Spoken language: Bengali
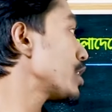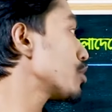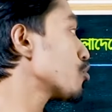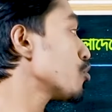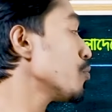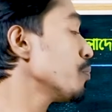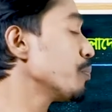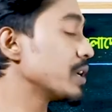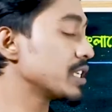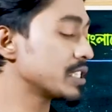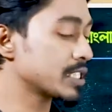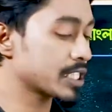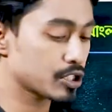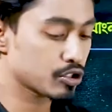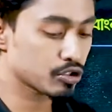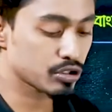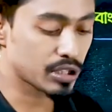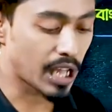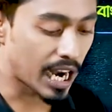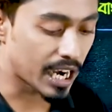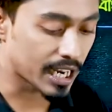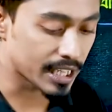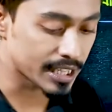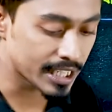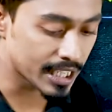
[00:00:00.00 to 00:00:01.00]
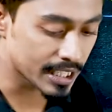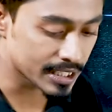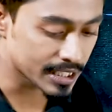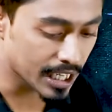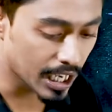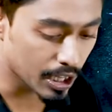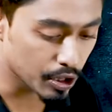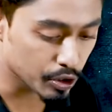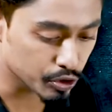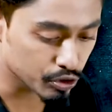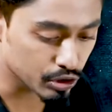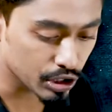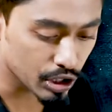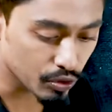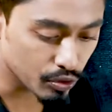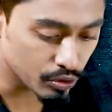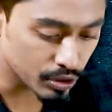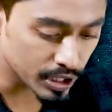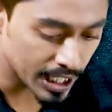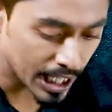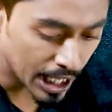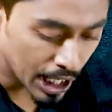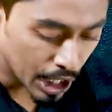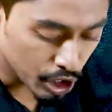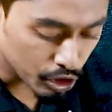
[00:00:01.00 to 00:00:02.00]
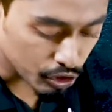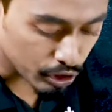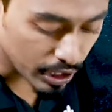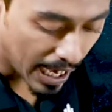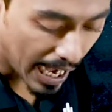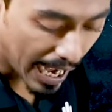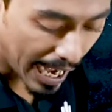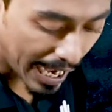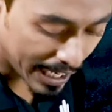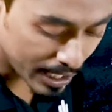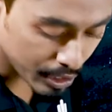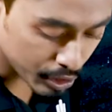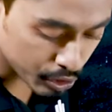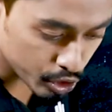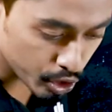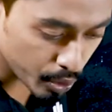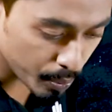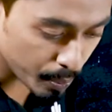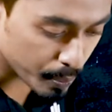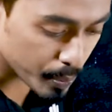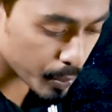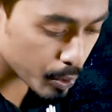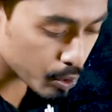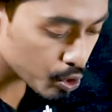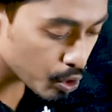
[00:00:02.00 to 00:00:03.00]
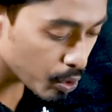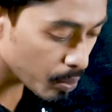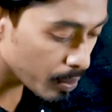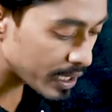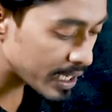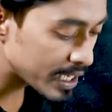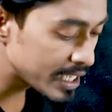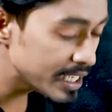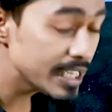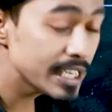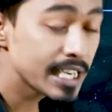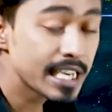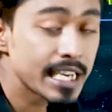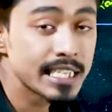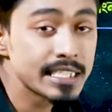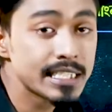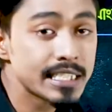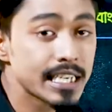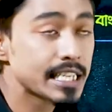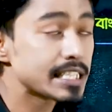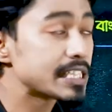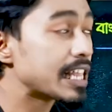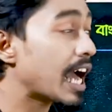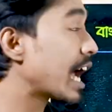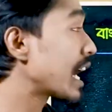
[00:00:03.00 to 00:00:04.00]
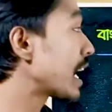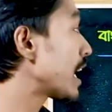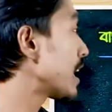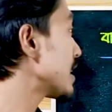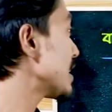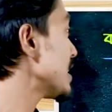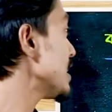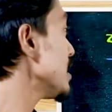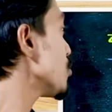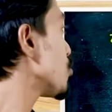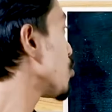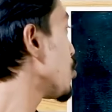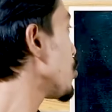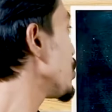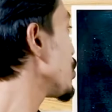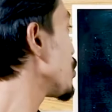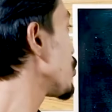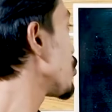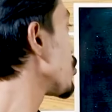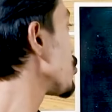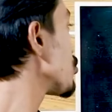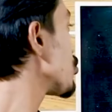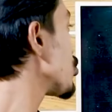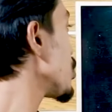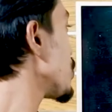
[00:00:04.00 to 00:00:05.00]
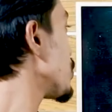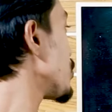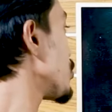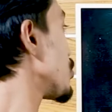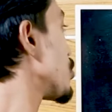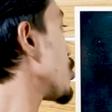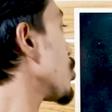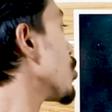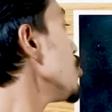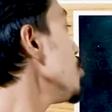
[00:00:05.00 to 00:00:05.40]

এরকম বেশ কিছু ধারা নিয়ে আজকে আলোচনা করি তো একদম প্রথমেই যেই ধারাটি খুবই গুরুত্বপূর্ণ